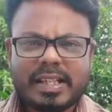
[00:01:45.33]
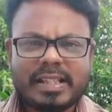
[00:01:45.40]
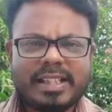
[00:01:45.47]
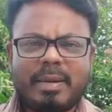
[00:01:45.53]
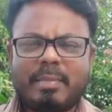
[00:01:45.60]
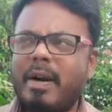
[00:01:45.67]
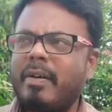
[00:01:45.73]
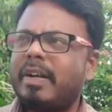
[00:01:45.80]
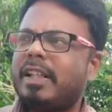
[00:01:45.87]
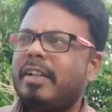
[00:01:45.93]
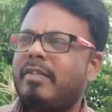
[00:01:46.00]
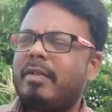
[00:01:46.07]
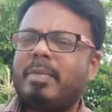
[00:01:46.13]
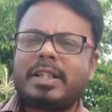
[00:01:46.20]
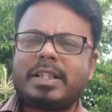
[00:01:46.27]
இந்த அம்மா
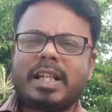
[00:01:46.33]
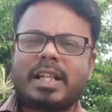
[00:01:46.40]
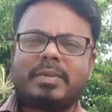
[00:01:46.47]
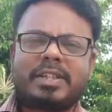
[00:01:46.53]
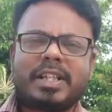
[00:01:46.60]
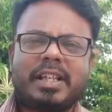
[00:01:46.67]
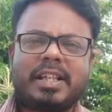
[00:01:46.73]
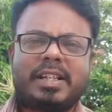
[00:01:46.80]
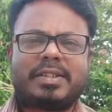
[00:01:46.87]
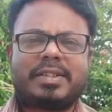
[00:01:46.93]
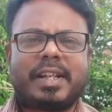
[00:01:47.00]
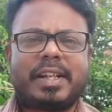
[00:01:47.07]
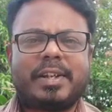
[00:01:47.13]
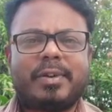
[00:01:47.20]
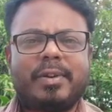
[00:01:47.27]
வந்து விபச்சாரம் செய்கிற
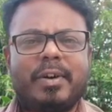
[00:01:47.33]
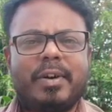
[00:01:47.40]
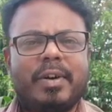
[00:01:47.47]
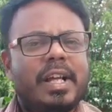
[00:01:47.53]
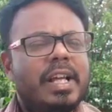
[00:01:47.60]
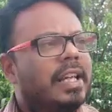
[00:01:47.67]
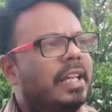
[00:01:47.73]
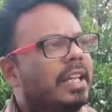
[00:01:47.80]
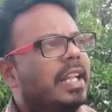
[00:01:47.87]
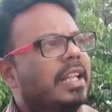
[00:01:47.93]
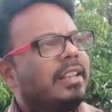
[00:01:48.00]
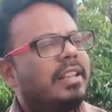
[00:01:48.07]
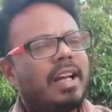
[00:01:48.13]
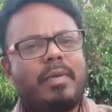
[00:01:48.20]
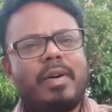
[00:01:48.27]
ஸ்திரீயோ இல்லை
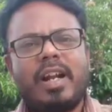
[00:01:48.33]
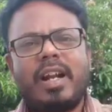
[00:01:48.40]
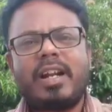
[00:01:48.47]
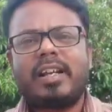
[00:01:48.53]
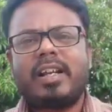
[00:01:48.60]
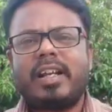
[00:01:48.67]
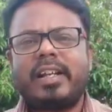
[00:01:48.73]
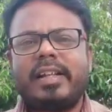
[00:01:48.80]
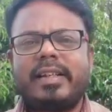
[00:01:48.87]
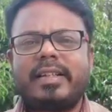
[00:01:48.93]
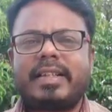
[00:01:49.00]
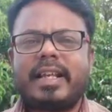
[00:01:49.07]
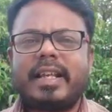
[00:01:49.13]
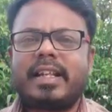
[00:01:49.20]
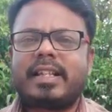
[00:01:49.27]
தவறான
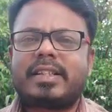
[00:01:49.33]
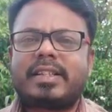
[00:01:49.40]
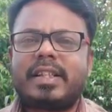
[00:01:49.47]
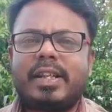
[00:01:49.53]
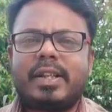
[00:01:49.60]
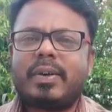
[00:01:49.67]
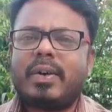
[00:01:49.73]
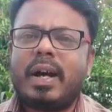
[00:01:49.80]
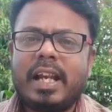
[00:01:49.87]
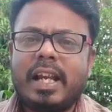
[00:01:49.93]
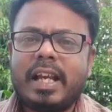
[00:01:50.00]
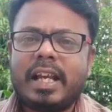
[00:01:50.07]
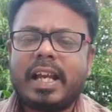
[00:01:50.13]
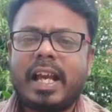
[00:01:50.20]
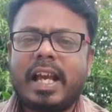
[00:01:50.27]
காரியங்களை செய்கிற ஸ்திரீயோ
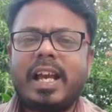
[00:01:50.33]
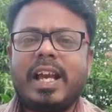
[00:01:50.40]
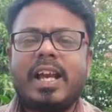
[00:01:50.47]
அல்லங்க